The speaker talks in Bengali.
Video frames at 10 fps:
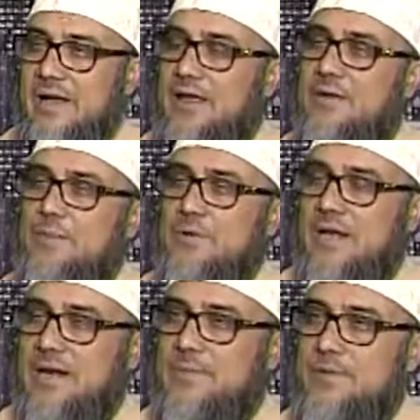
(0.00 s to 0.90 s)
আল্লাহ
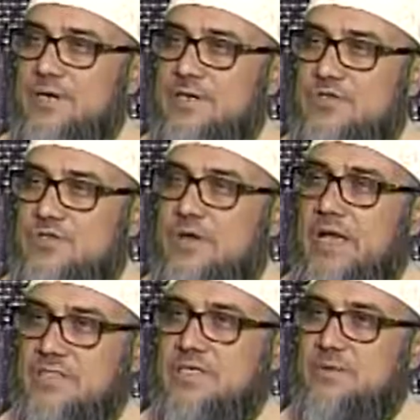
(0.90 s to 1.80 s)
রাবুল আলমিন
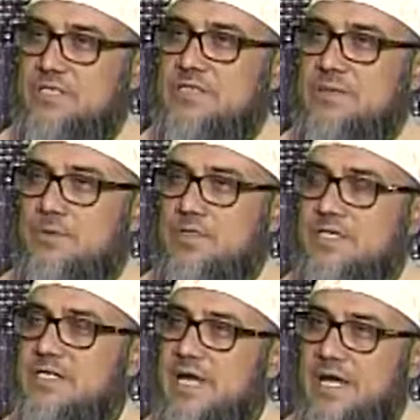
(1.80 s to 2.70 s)
সুরা হাজাবের শেষে
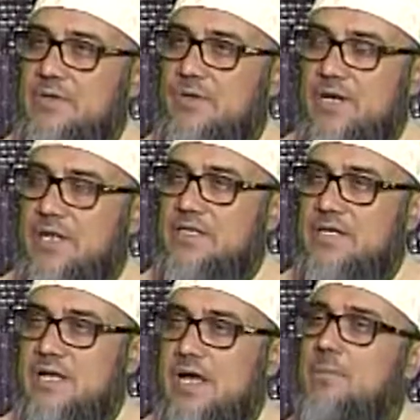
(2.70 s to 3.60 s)
বলেছেন
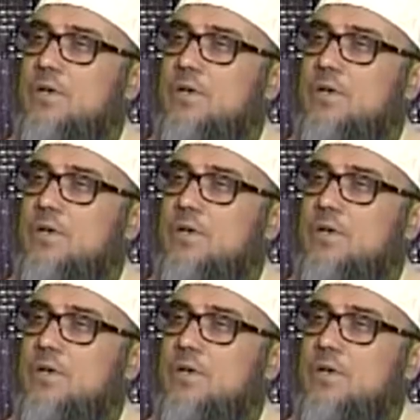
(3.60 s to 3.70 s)
ইয়াইহাল্লাদিন